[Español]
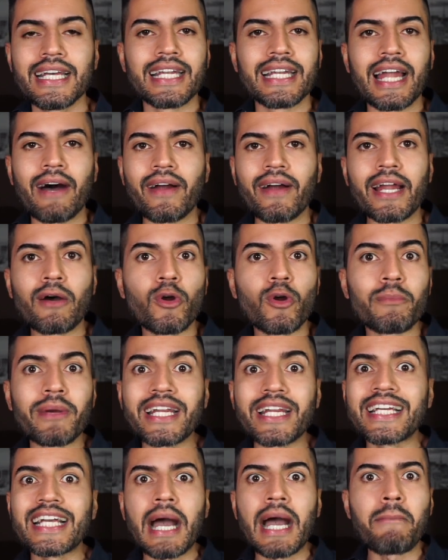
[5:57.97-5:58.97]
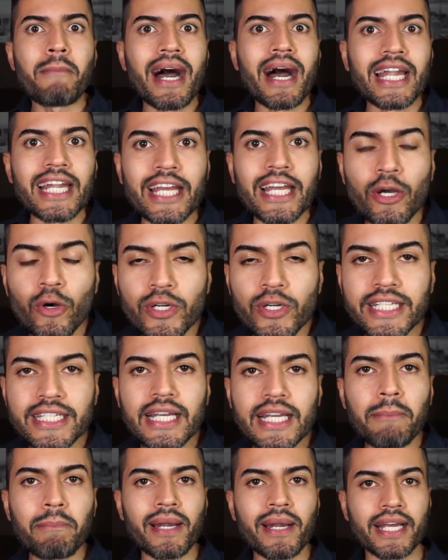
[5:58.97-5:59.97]
la van a volver
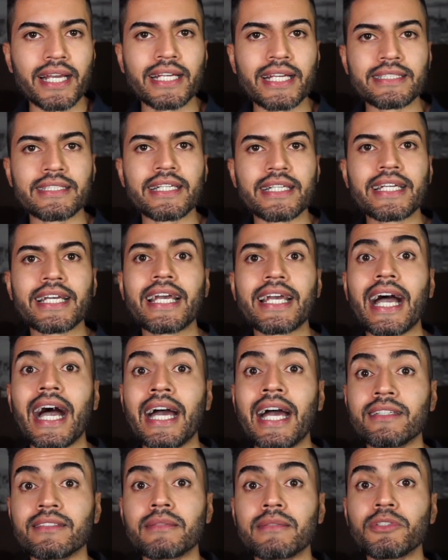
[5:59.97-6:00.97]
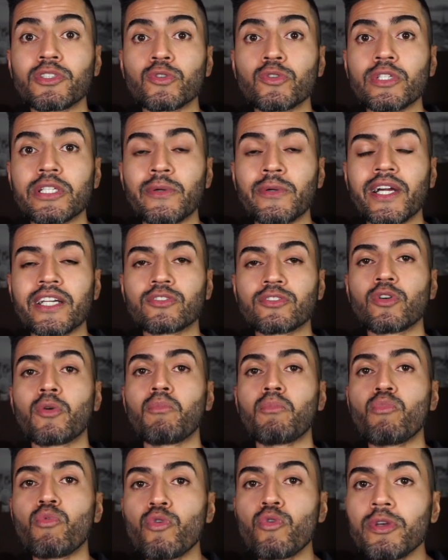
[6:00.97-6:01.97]
camaleónica para que llegue a ese Miss Universo
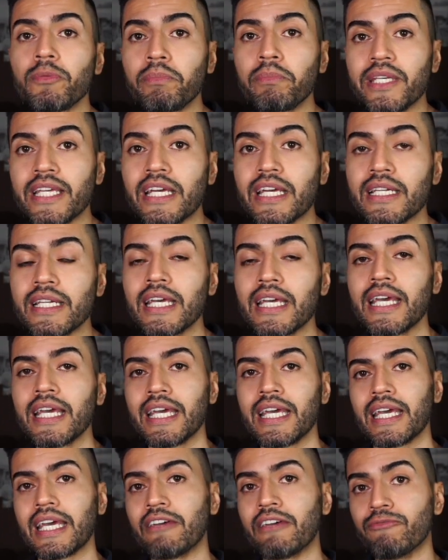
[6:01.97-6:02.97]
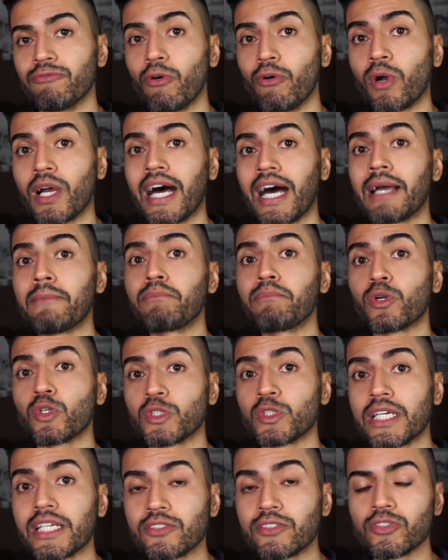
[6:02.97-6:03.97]
muy bien enfocada en
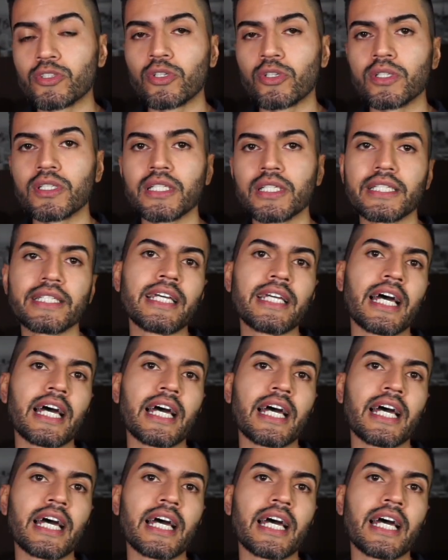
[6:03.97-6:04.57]
proyección y